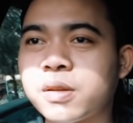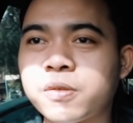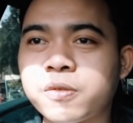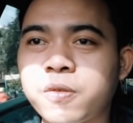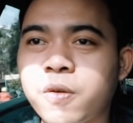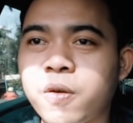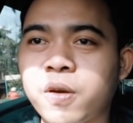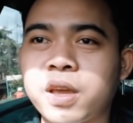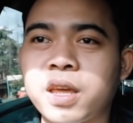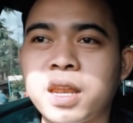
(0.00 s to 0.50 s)
kita
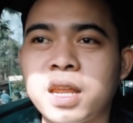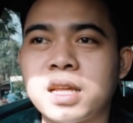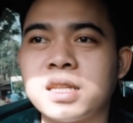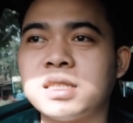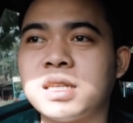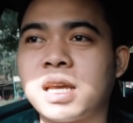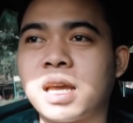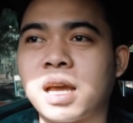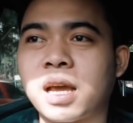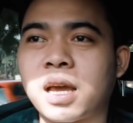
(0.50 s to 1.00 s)
vlogin
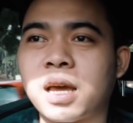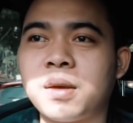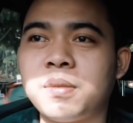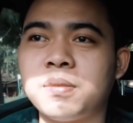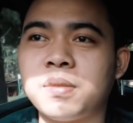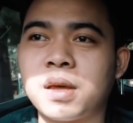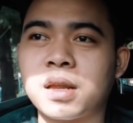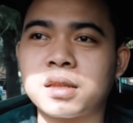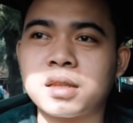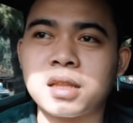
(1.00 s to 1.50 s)
aja ya
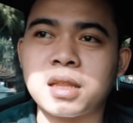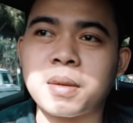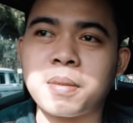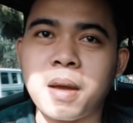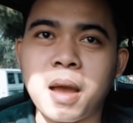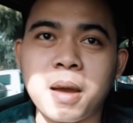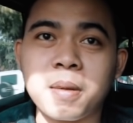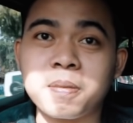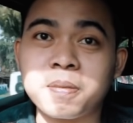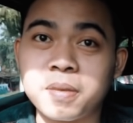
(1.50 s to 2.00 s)
kan, biar tetap
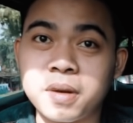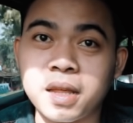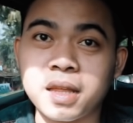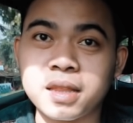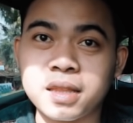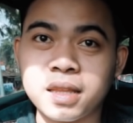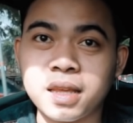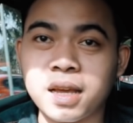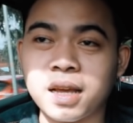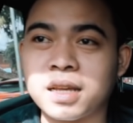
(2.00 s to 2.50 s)

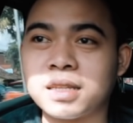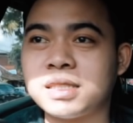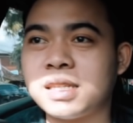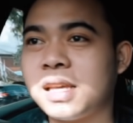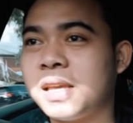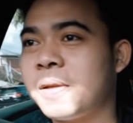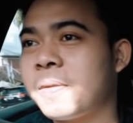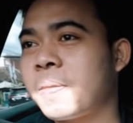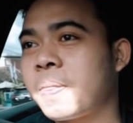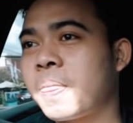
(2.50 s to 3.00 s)
update ya nggak
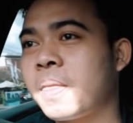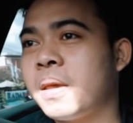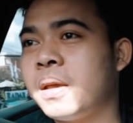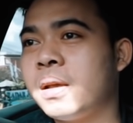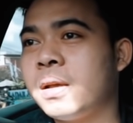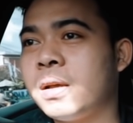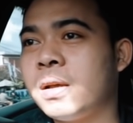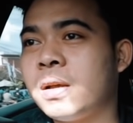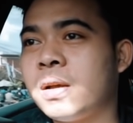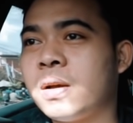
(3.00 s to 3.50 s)
sih?
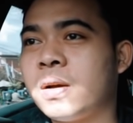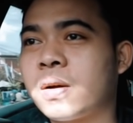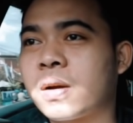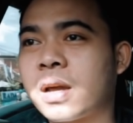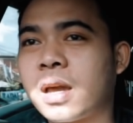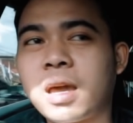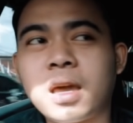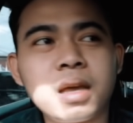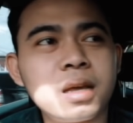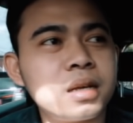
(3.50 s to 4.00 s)
Oke,
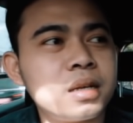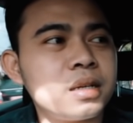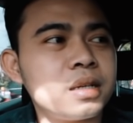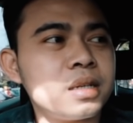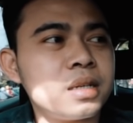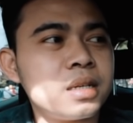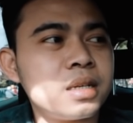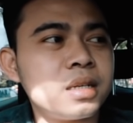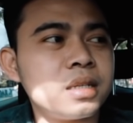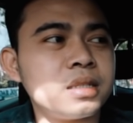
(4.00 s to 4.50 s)
okay?
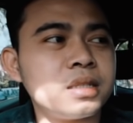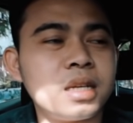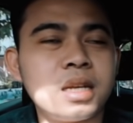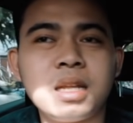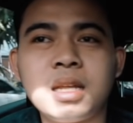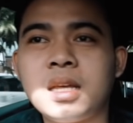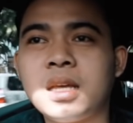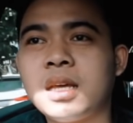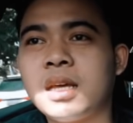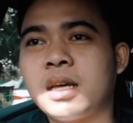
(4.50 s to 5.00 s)

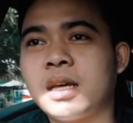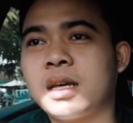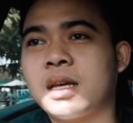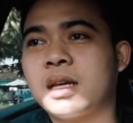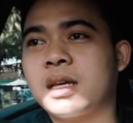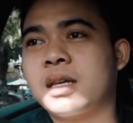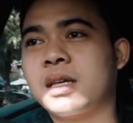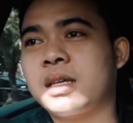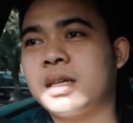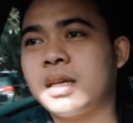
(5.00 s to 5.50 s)
jadi
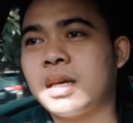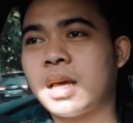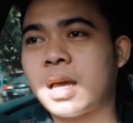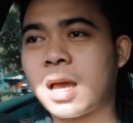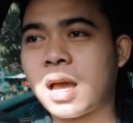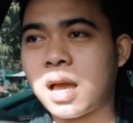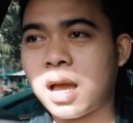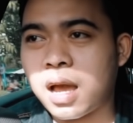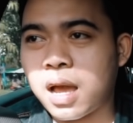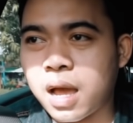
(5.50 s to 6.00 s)

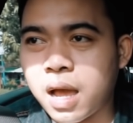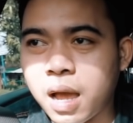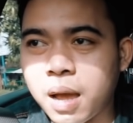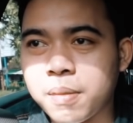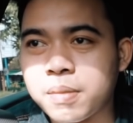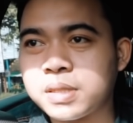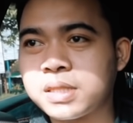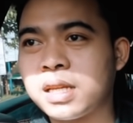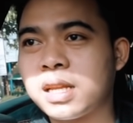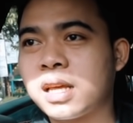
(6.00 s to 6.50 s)

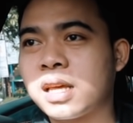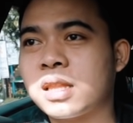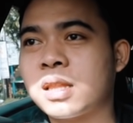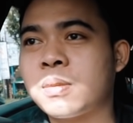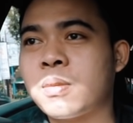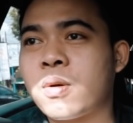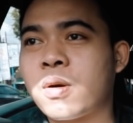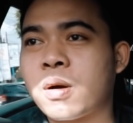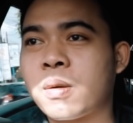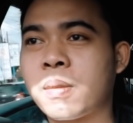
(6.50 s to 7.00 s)
habis ini
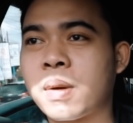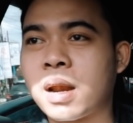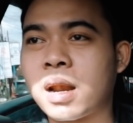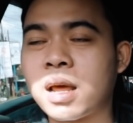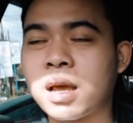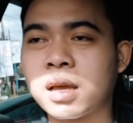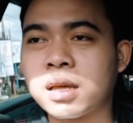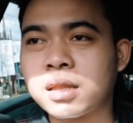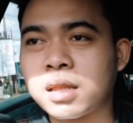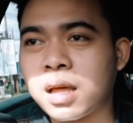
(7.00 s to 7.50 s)
kita mau
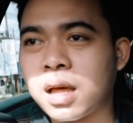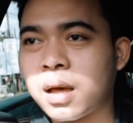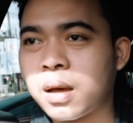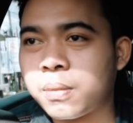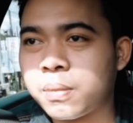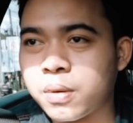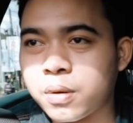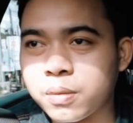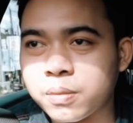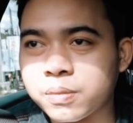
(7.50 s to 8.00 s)
kemana
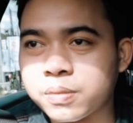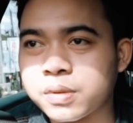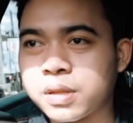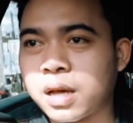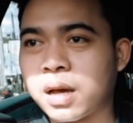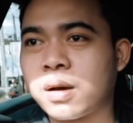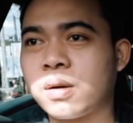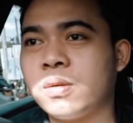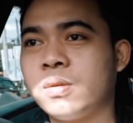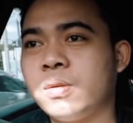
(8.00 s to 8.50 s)
kita belum
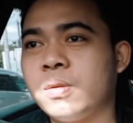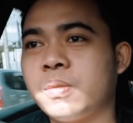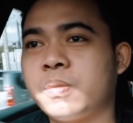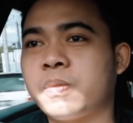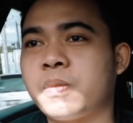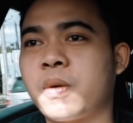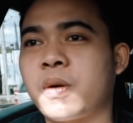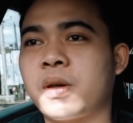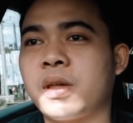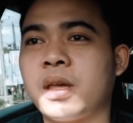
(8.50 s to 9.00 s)
tahu
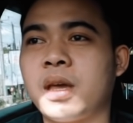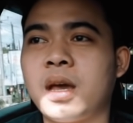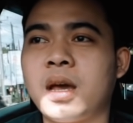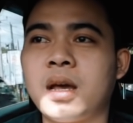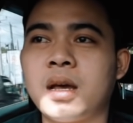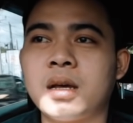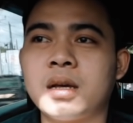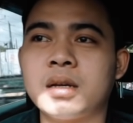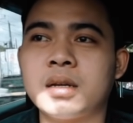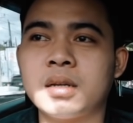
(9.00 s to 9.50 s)

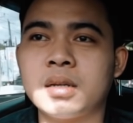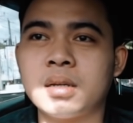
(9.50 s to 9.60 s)
pokoknya